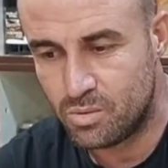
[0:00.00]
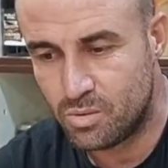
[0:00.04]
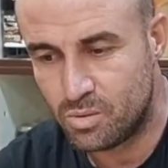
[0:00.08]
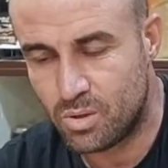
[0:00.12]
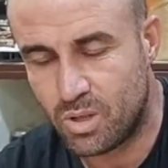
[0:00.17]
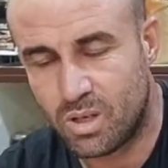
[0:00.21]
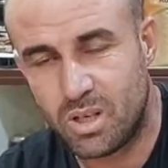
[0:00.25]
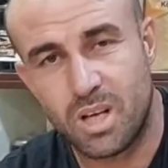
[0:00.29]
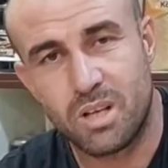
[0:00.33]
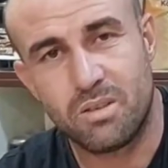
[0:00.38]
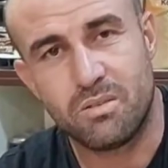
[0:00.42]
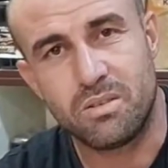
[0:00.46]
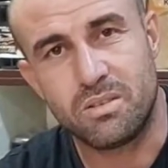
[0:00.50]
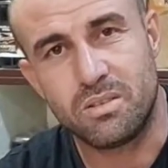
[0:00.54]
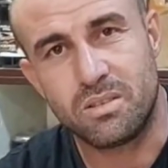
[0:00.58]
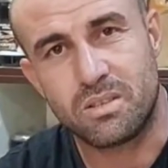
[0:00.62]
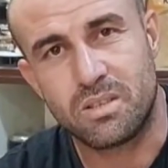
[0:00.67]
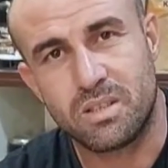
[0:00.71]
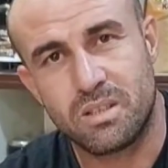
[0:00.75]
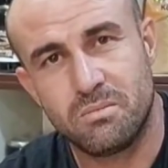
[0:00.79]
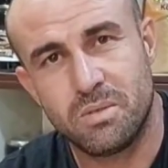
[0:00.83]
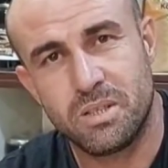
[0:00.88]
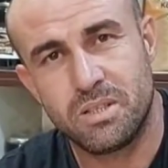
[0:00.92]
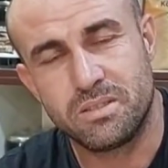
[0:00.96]
Sokak
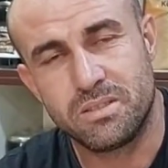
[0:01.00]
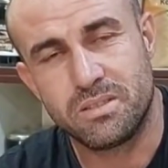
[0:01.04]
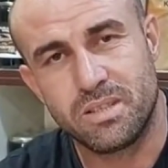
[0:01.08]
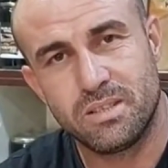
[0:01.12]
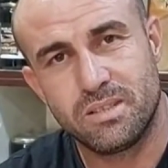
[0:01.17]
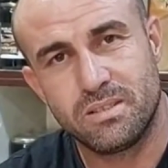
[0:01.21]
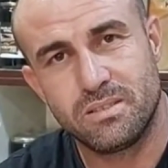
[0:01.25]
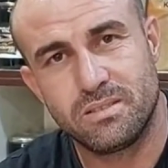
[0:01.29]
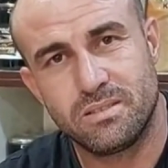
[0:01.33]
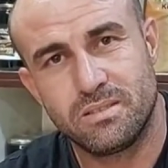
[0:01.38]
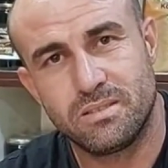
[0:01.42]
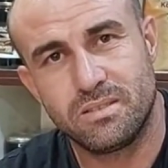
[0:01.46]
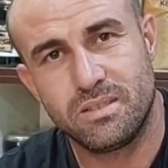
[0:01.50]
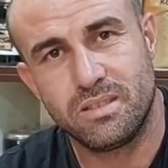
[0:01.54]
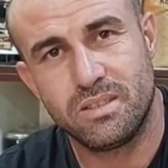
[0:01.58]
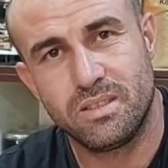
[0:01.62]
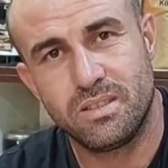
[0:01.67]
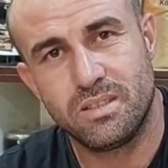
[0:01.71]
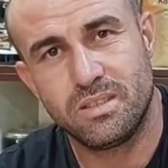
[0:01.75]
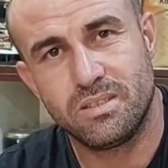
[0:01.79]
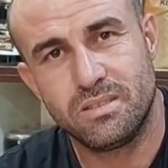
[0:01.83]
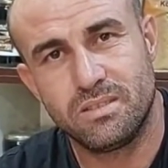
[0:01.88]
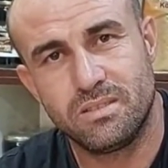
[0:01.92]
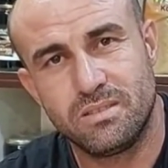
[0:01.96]
hayvanlarına bence e,
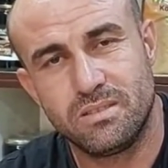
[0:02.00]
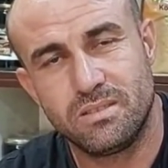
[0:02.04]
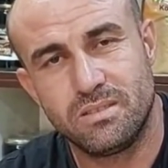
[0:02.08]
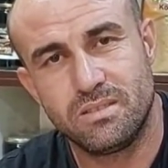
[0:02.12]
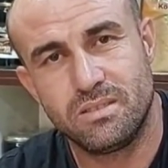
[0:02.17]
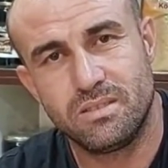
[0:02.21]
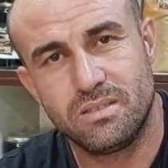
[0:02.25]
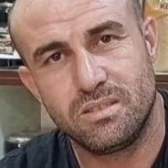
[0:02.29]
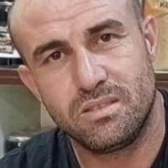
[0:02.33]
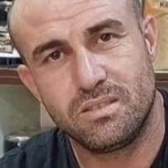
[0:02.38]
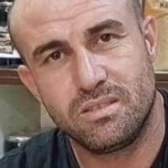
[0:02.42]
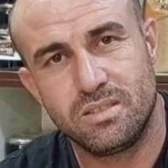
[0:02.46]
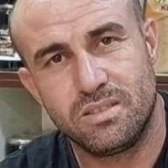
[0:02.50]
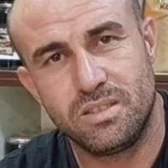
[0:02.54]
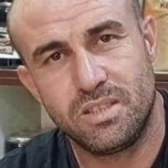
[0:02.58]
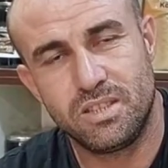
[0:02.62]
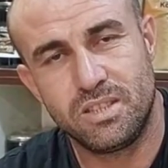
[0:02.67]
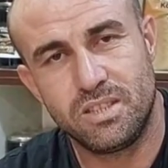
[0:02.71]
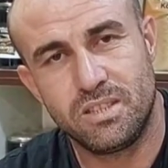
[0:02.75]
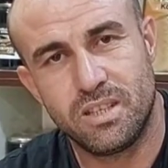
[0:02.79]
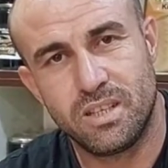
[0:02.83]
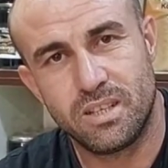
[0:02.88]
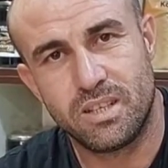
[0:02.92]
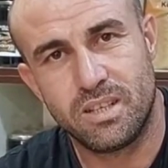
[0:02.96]

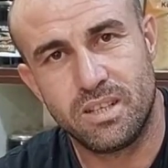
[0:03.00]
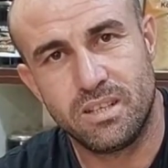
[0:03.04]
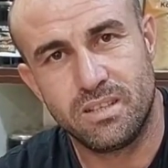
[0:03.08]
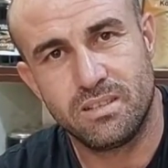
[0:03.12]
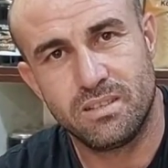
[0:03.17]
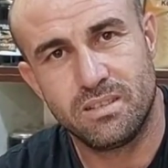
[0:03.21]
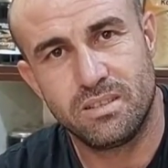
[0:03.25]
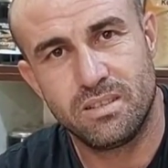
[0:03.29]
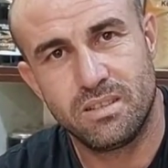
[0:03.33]
dişilere